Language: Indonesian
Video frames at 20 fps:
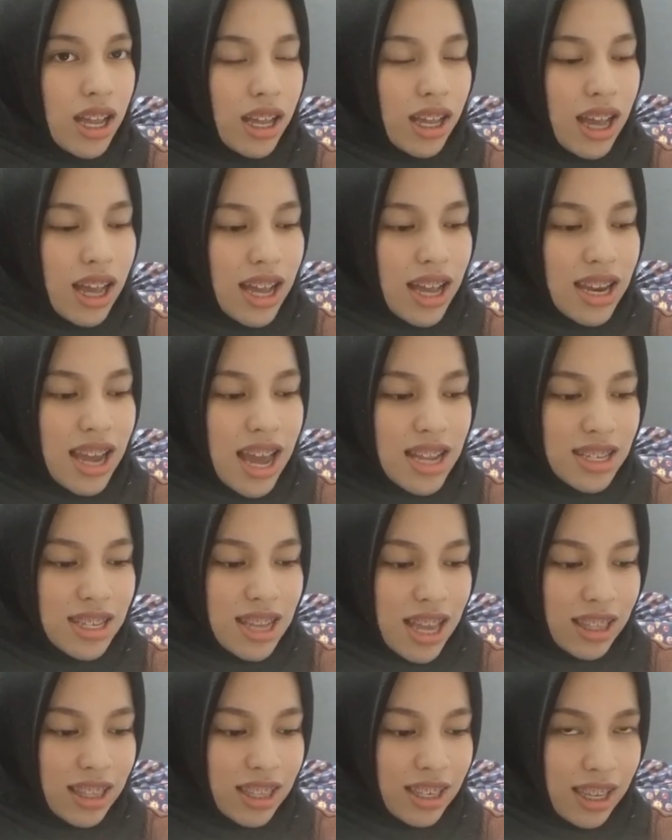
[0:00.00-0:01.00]
keadaan
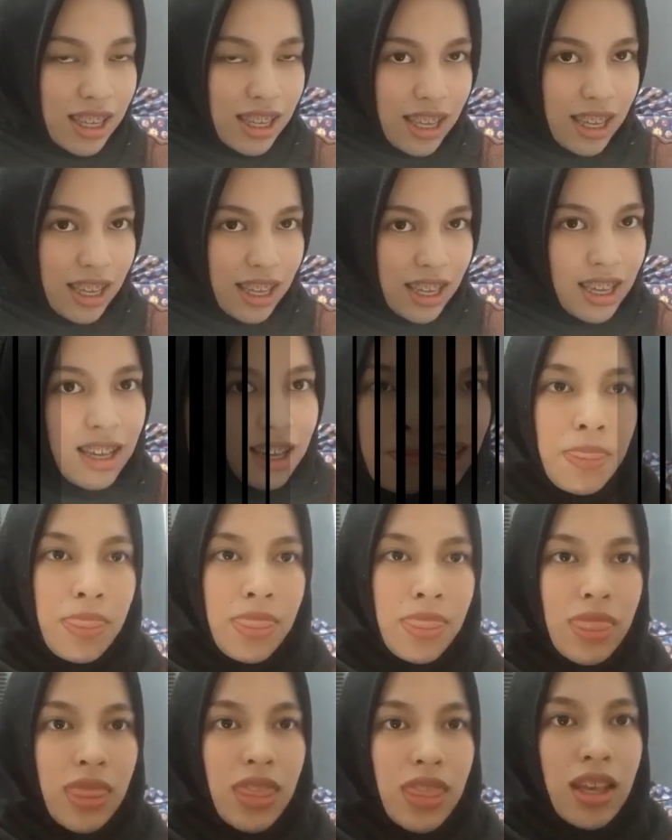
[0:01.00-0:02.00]
saat ini.
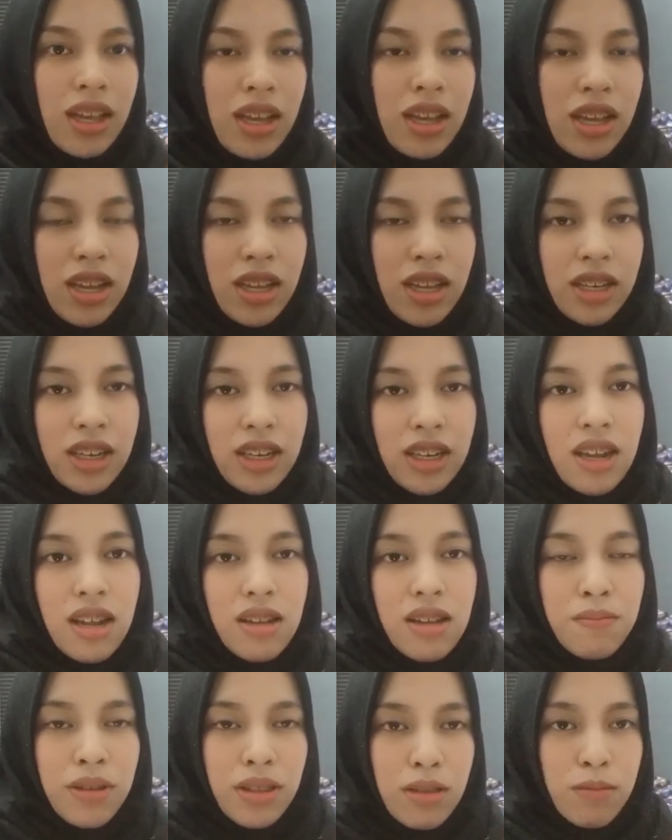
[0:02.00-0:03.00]
Di
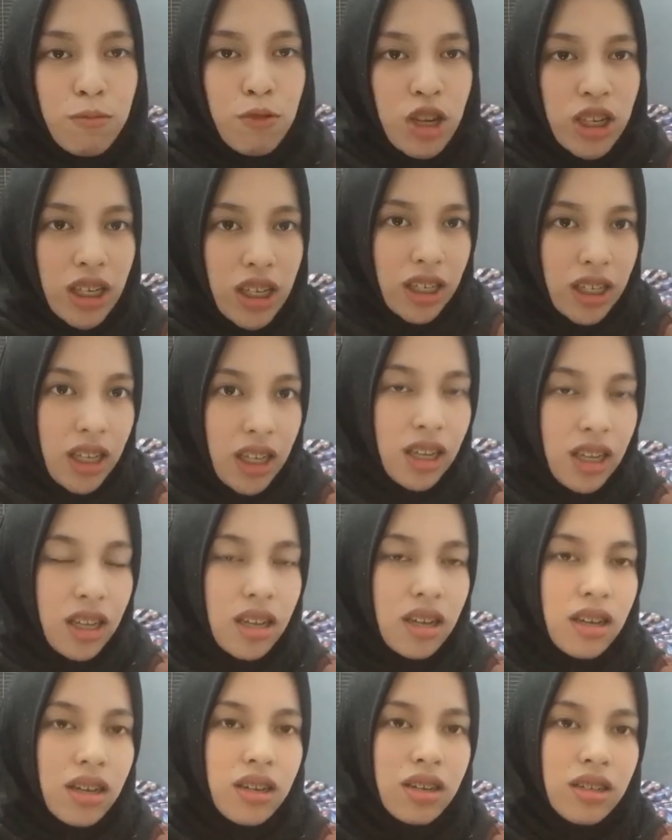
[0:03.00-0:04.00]
dalam pertemuan ini
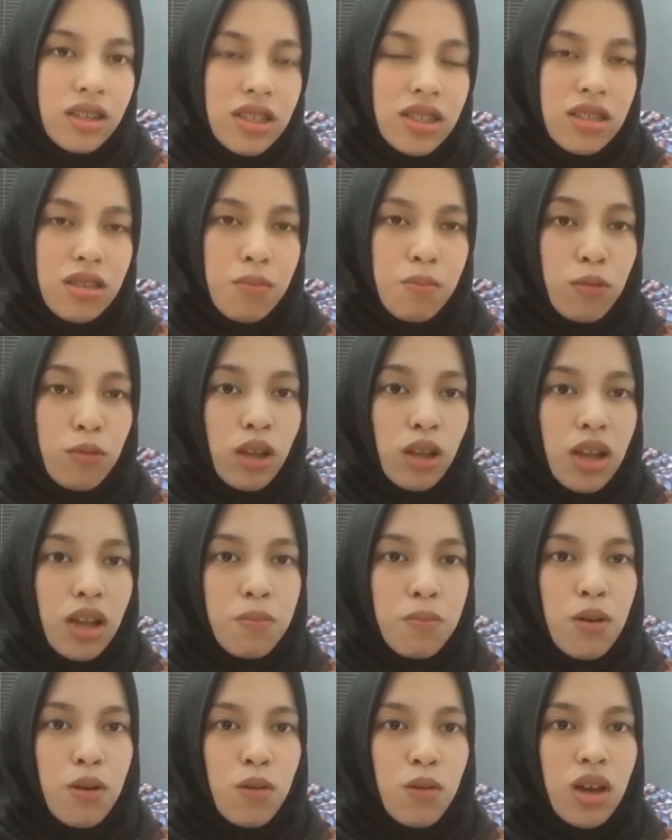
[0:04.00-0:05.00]
uh, disimpulkan
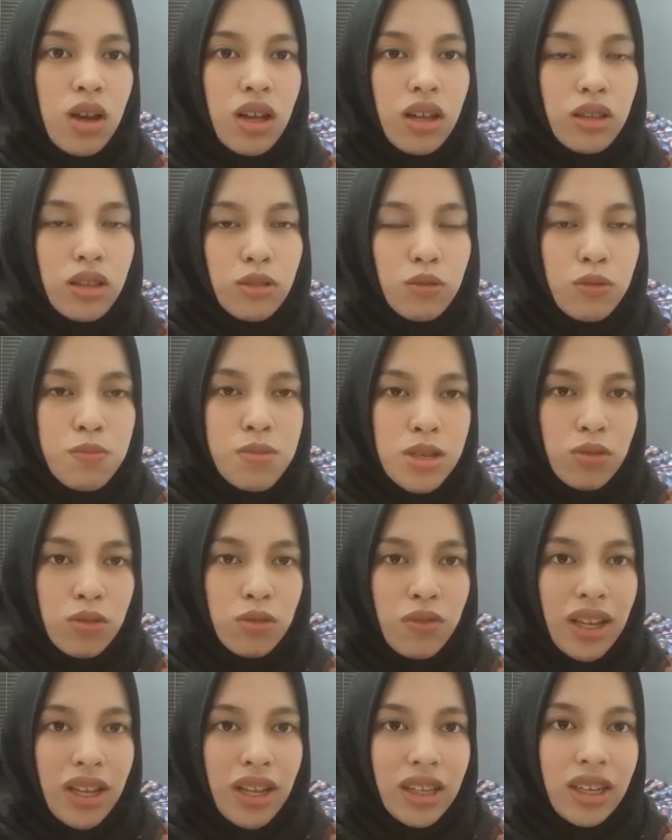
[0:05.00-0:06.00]
bahwa too big to
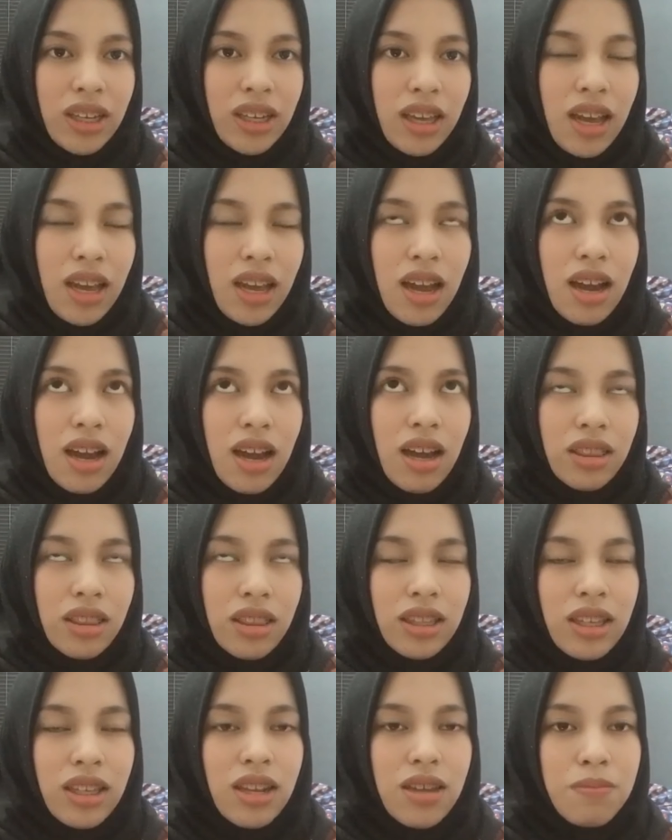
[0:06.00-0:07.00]
fail ini
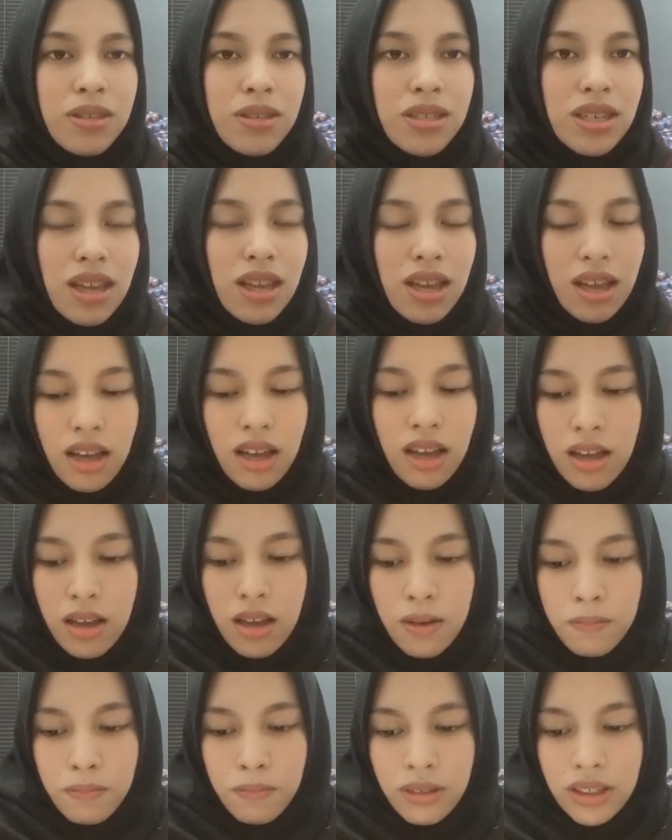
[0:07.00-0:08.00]
tidak bisa
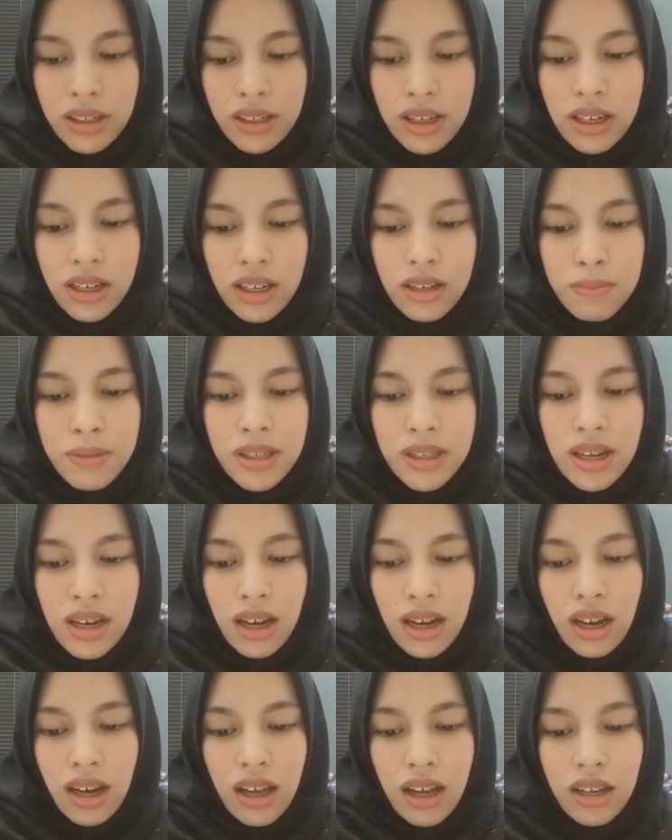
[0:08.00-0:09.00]
menjadi
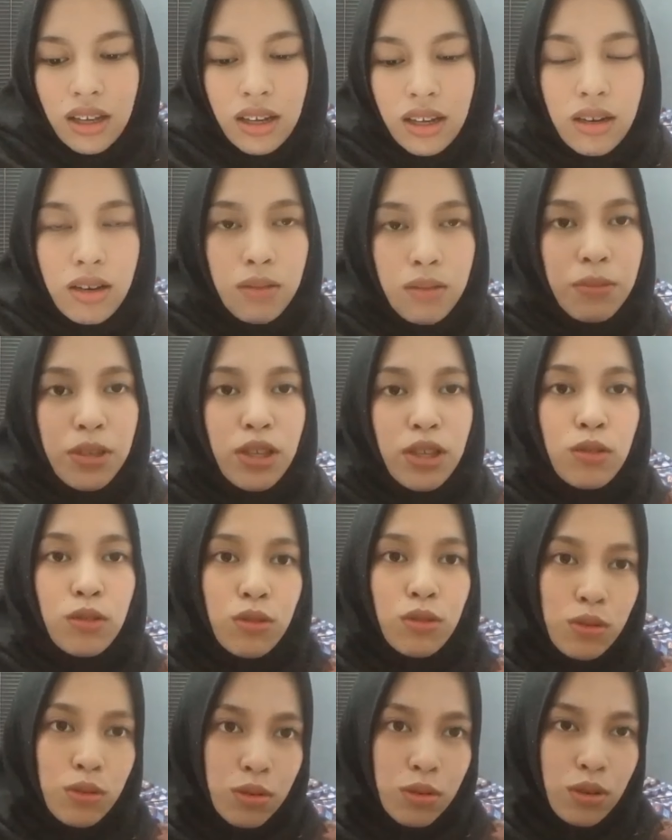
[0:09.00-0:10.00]
kebijakan
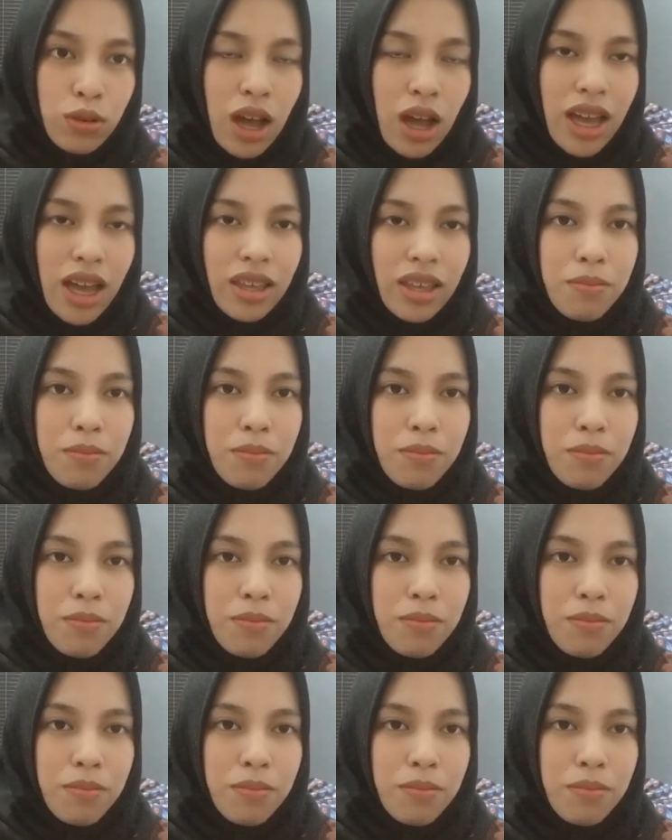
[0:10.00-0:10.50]
menyeluruh hanya